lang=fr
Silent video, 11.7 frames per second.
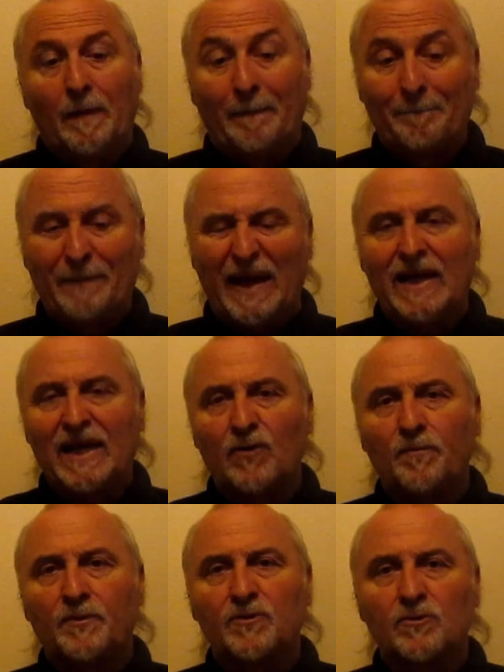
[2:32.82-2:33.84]
par la
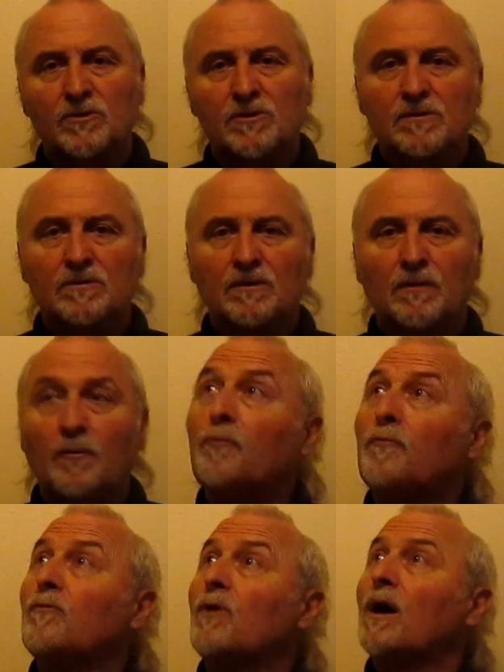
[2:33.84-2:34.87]
repentance, pour
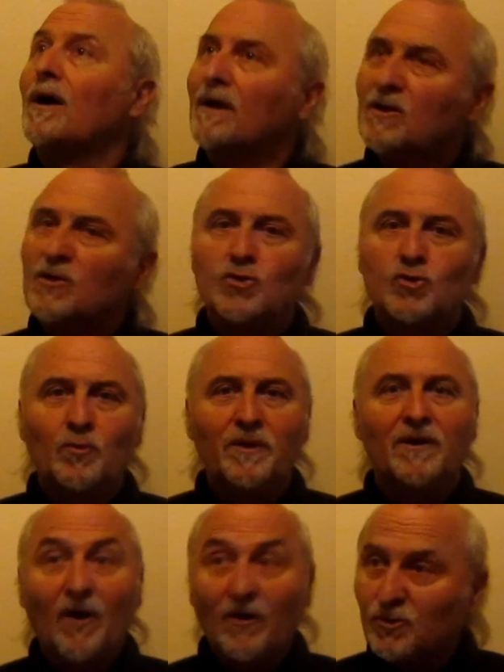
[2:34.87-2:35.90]
pouvoir
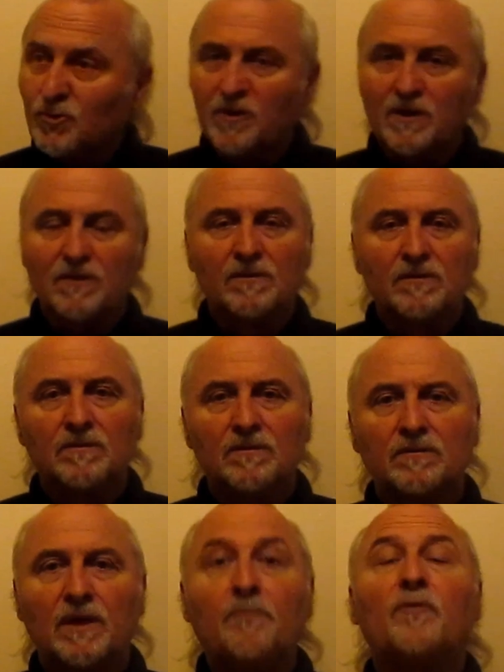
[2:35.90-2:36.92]
jouir ensuite
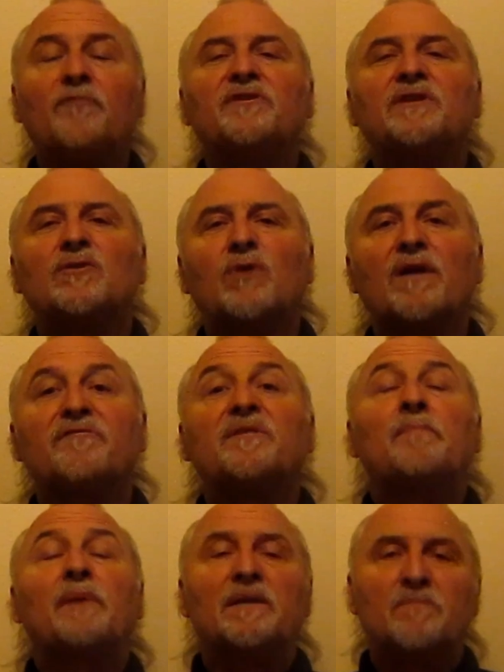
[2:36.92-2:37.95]
et profiter de la vie
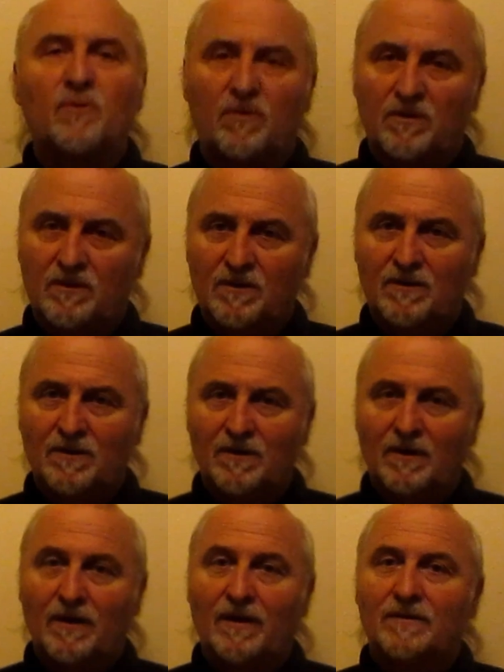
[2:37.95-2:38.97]
pleinement
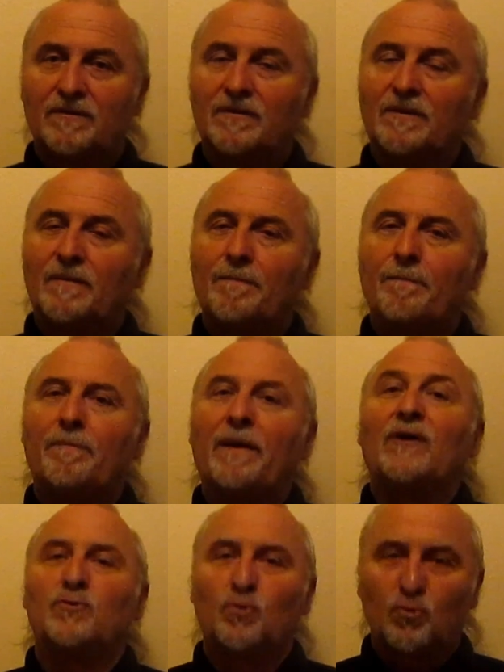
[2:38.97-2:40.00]
par
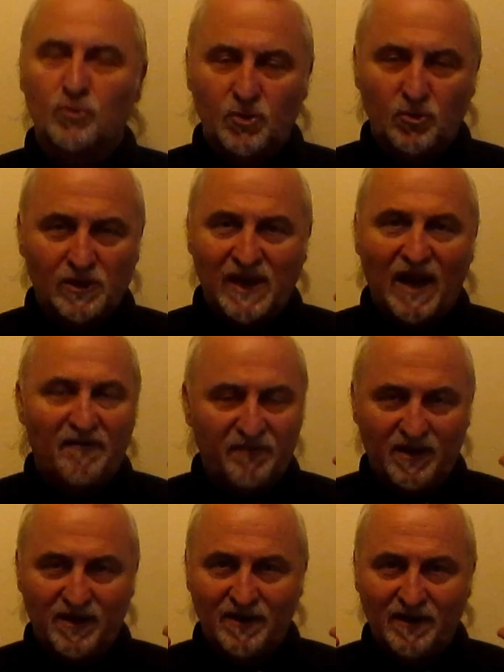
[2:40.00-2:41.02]
une conscience
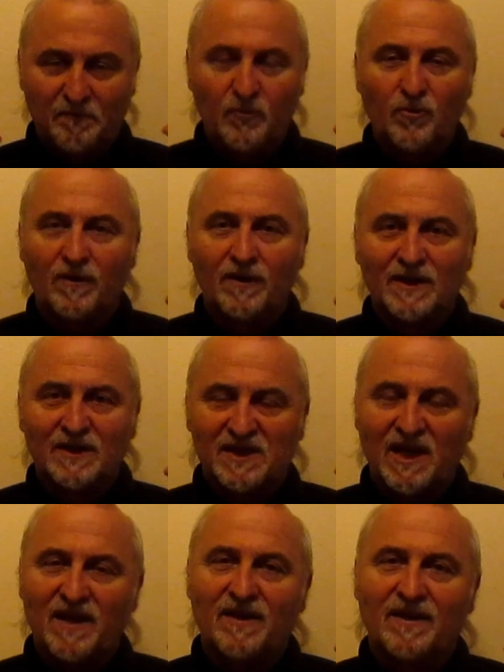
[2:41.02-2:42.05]
lavée, pure,
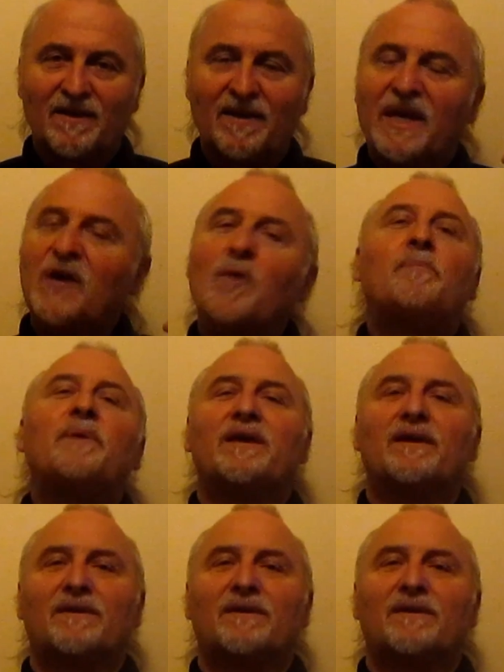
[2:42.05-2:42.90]
saine et en paix.